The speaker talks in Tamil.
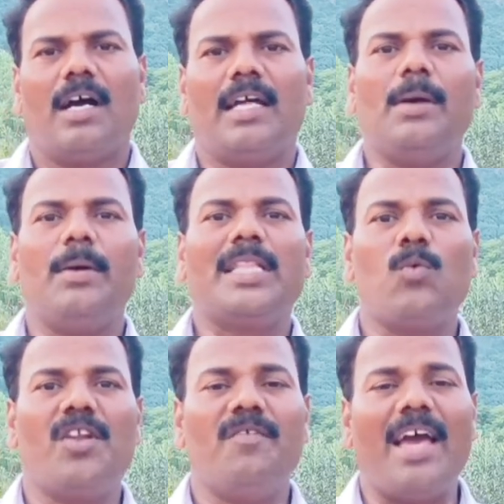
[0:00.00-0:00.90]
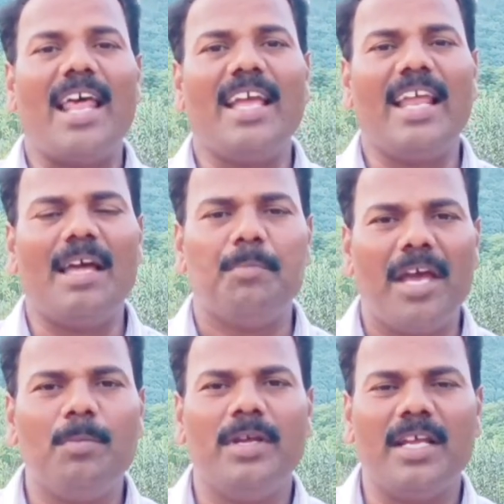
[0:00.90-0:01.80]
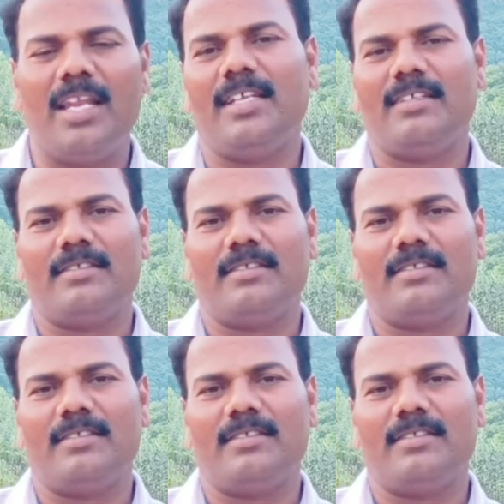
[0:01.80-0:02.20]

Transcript: அதே விதத்தில் வேலை வேலையில் மேன்மை இல்லை